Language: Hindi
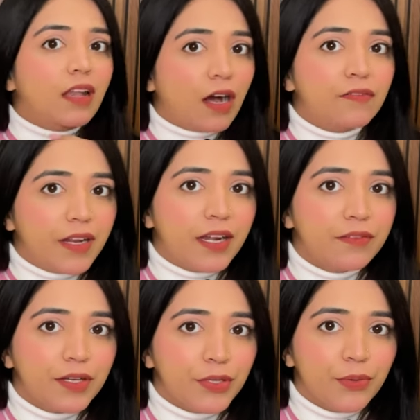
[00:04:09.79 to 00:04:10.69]
लव डैट
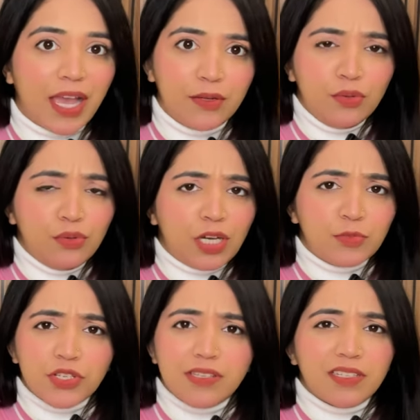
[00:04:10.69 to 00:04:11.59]
वीडियो आई डोंट नो आप
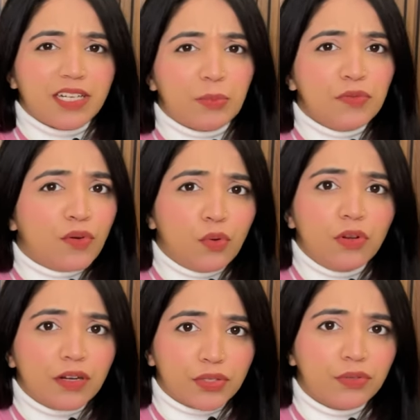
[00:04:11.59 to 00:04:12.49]
मुझे इंस्टाग्राम पे फॉलो
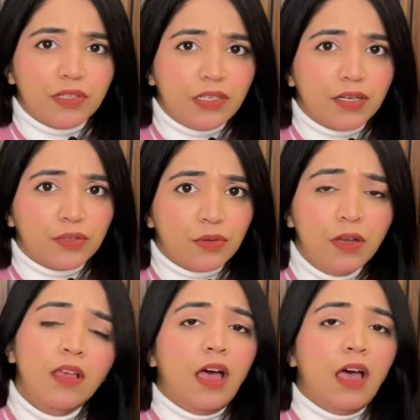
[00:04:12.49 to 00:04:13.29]
करते हो नहीं करते हो